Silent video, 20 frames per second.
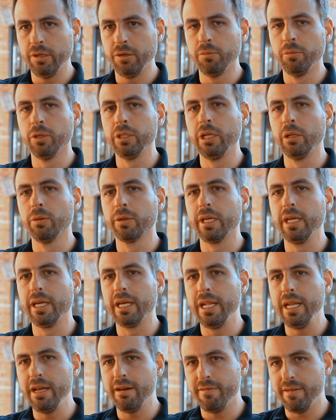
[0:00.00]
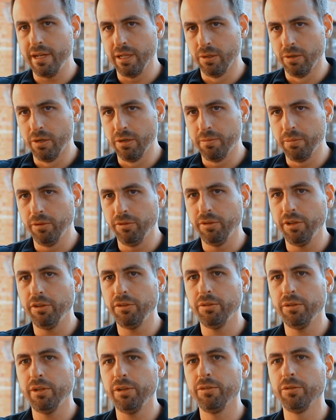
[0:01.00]
um modelo que cria valor para os
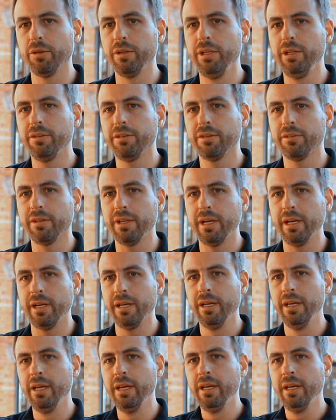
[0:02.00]
acionistas da,